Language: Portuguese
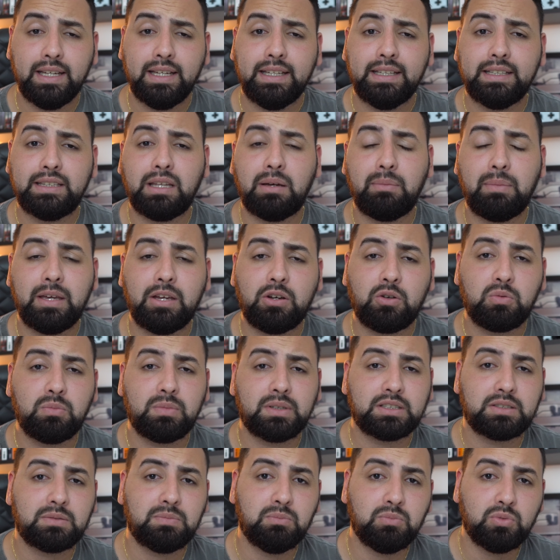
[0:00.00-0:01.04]
e também
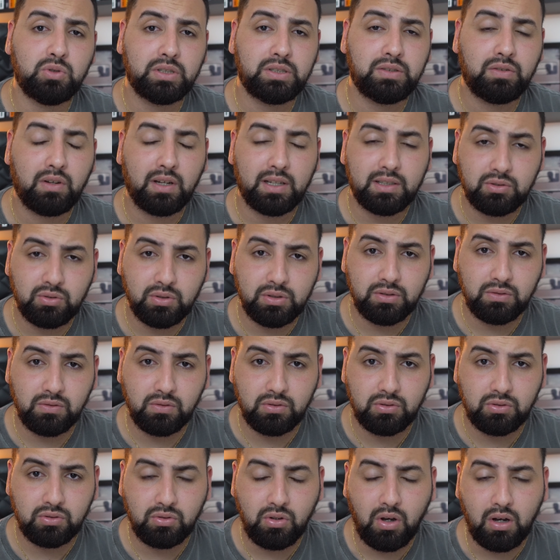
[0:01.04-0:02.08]
algumas modificações no
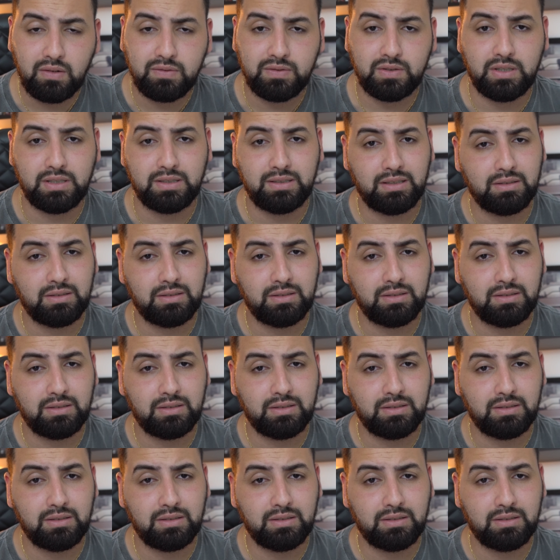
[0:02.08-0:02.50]
software.